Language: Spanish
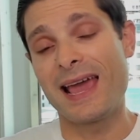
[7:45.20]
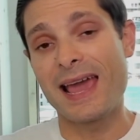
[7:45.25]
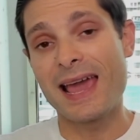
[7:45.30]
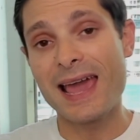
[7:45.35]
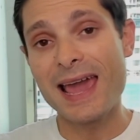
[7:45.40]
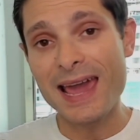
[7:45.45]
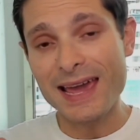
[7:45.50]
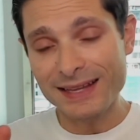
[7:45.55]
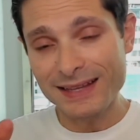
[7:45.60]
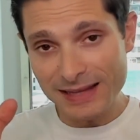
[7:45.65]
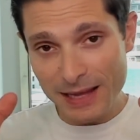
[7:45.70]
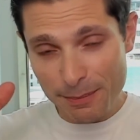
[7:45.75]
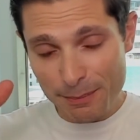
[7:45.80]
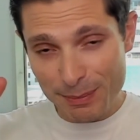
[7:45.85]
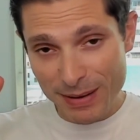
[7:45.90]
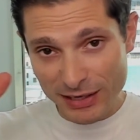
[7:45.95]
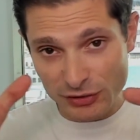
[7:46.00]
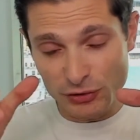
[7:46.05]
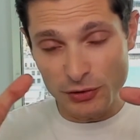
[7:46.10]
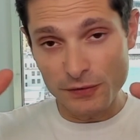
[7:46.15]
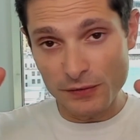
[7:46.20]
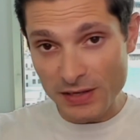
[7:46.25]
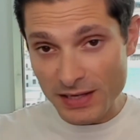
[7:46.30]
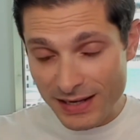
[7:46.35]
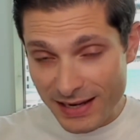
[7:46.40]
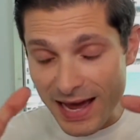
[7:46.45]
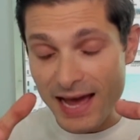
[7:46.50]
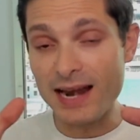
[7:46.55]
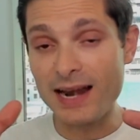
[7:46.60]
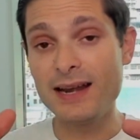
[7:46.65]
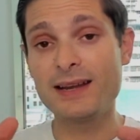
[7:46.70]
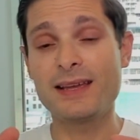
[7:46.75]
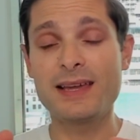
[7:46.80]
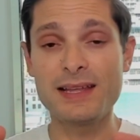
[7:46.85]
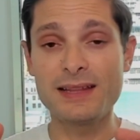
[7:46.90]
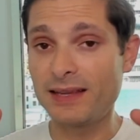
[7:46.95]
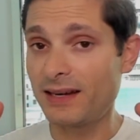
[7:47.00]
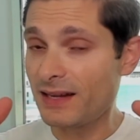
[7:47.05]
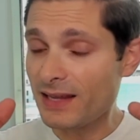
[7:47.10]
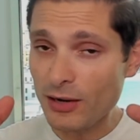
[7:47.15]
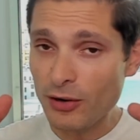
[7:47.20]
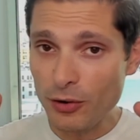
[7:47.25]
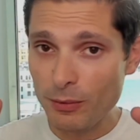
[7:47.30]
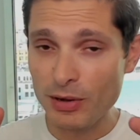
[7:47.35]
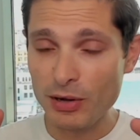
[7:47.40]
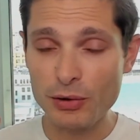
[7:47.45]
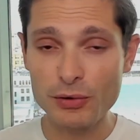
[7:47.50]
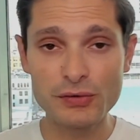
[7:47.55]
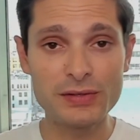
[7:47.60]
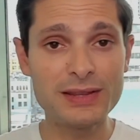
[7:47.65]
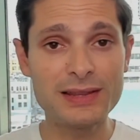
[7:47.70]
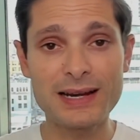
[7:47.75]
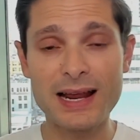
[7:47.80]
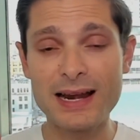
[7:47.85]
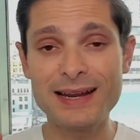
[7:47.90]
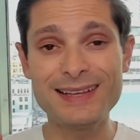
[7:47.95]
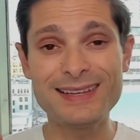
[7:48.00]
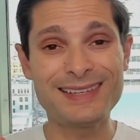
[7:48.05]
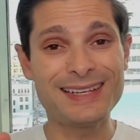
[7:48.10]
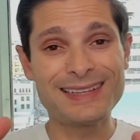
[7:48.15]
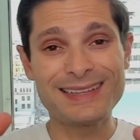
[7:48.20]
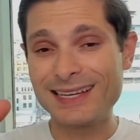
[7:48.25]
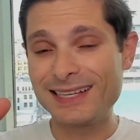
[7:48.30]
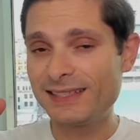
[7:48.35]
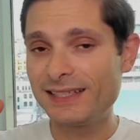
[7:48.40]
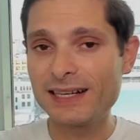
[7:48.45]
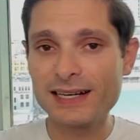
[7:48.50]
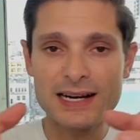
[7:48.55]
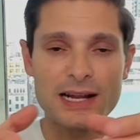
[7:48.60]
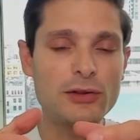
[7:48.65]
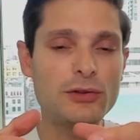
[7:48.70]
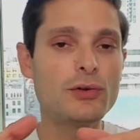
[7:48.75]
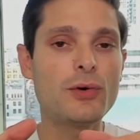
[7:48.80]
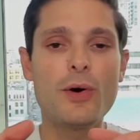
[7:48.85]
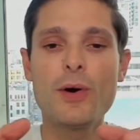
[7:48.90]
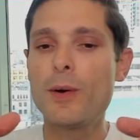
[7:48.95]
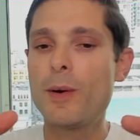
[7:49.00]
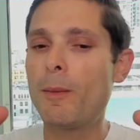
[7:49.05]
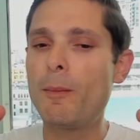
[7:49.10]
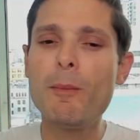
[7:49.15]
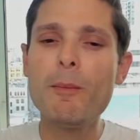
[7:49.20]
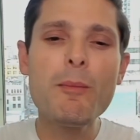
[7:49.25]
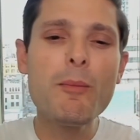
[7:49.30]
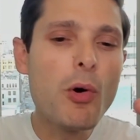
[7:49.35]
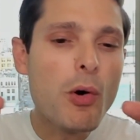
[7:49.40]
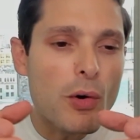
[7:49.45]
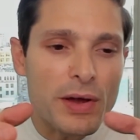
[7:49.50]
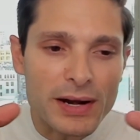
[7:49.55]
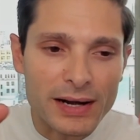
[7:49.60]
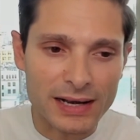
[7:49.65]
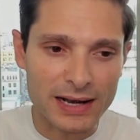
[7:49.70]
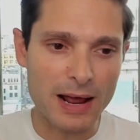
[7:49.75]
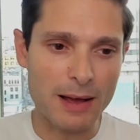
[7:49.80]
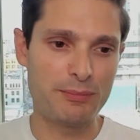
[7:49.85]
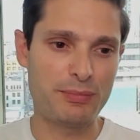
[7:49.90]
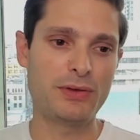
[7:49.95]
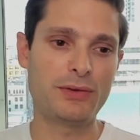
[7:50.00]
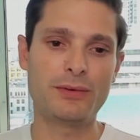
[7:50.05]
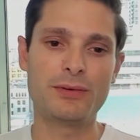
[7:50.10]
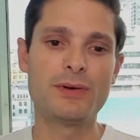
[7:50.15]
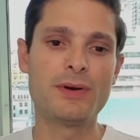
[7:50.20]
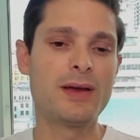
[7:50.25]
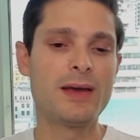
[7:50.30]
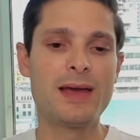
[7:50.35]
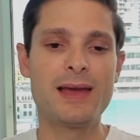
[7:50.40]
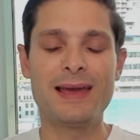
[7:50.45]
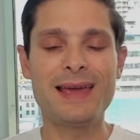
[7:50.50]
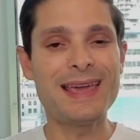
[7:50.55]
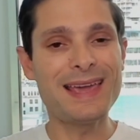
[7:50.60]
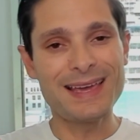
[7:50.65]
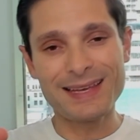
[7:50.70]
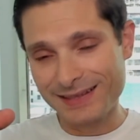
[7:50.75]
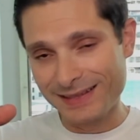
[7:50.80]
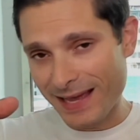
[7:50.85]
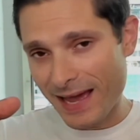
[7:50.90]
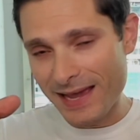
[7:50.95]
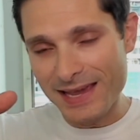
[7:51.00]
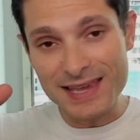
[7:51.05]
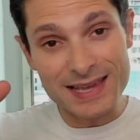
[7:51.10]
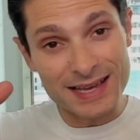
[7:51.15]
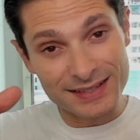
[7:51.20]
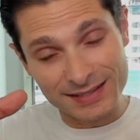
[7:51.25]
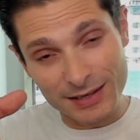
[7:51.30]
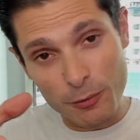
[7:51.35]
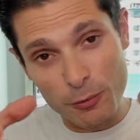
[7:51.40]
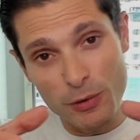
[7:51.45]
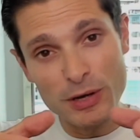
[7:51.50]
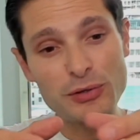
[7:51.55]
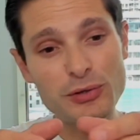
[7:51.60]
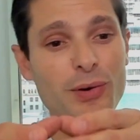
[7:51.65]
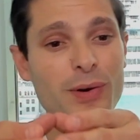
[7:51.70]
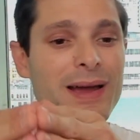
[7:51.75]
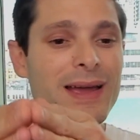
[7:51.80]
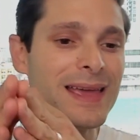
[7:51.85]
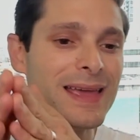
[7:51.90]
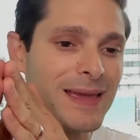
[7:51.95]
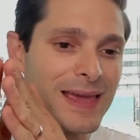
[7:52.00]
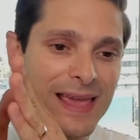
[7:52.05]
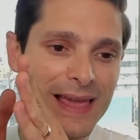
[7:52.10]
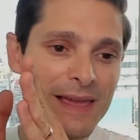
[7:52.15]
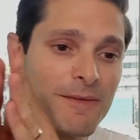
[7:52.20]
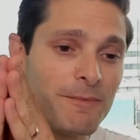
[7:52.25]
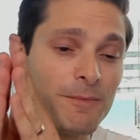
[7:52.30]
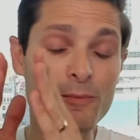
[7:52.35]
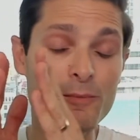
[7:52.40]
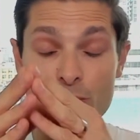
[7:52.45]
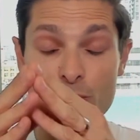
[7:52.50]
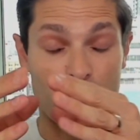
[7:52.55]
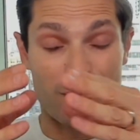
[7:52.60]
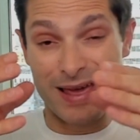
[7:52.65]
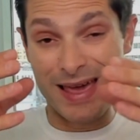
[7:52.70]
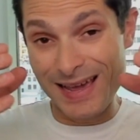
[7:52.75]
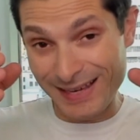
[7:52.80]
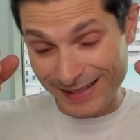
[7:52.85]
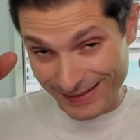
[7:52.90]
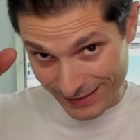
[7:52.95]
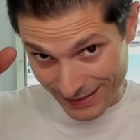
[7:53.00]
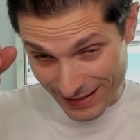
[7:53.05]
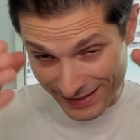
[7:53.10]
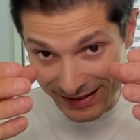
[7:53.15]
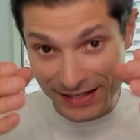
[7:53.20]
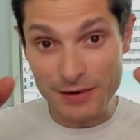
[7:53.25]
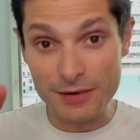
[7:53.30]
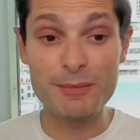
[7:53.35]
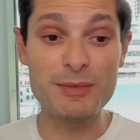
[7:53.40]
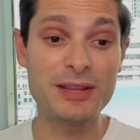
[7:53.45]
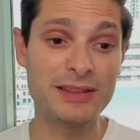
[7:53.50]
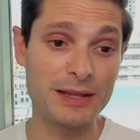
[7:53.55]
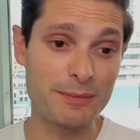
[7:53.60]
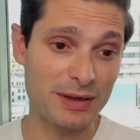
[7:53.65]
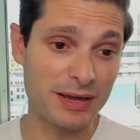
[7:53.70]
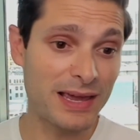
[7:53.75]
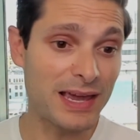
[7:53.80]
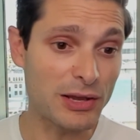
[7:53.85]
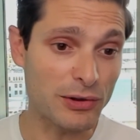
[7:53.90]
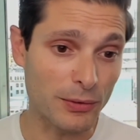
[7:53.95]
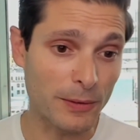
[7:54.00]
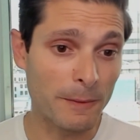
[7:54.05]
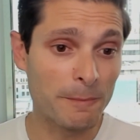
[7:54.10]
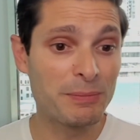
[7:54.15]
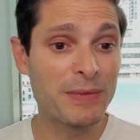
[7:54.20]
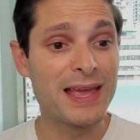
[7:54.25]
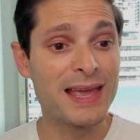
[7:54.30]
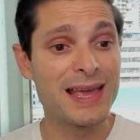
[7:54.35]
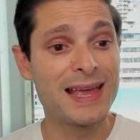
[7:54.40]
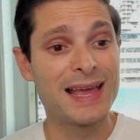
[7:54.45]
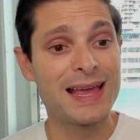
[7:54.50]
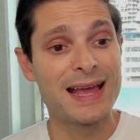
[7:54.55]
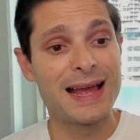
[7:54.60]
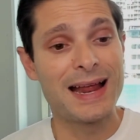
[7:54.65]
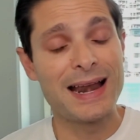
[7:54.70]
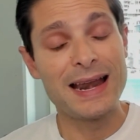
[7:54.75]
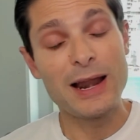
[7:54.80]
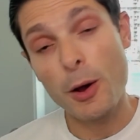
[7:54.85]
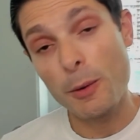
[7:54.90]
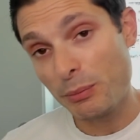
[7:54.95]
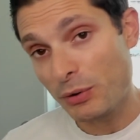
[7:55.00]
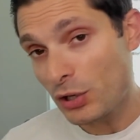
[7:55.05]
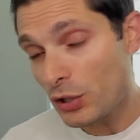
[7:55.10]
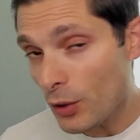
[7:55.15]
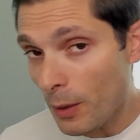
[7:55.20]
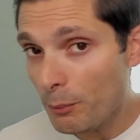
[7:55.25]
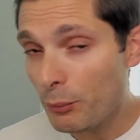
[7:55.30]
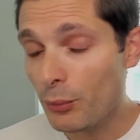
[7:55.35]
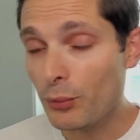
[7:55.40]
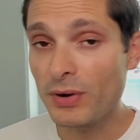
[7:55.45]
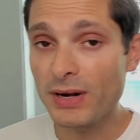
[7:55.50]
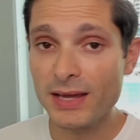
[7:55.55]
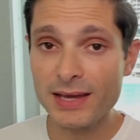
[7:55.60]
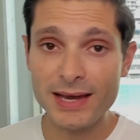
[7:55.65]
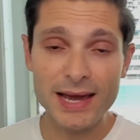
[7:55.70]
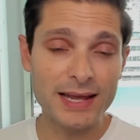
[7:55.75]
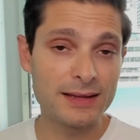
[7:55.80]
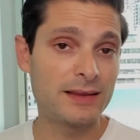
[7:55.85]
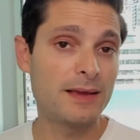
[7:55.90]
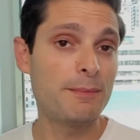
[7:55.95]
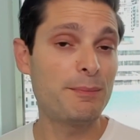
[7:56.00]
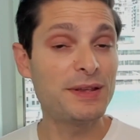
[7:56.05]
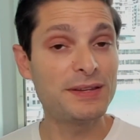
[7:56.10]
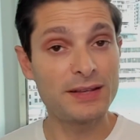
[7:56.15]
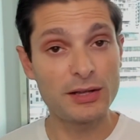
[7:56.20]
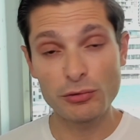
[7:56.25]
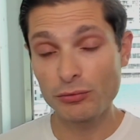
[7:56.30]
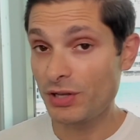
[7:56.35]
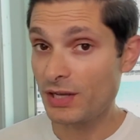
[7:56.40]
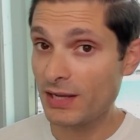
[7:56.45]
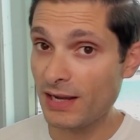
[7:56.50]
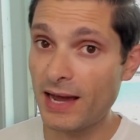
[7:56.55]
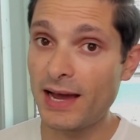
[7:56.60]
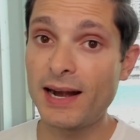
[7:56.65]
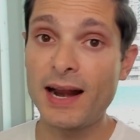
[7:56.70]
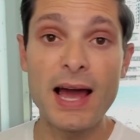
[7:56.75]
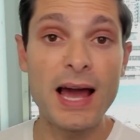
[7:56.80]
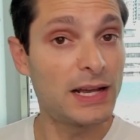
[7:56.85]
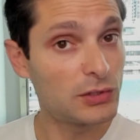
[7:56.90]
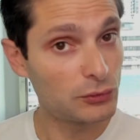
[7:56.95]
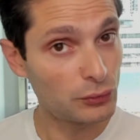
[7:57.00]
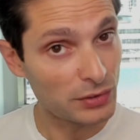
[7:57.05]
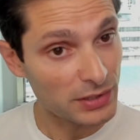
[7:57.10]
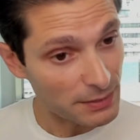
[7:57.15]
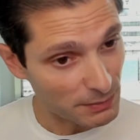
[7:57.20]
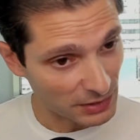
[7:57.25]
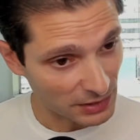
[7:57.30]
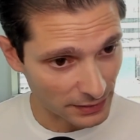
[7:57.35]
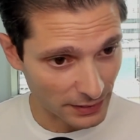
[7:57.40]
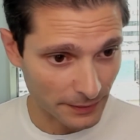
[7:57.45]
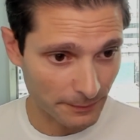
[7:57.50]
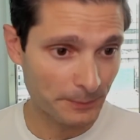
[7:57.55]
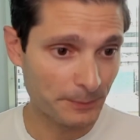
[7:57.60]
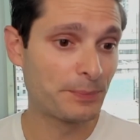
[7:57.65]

Este espacio fiscal que tenían los bancos centrales se está cerrando muy rápido y ya se ha vuelto excesivamente pequeño. La opinión pública está empezando a llegar a su límite.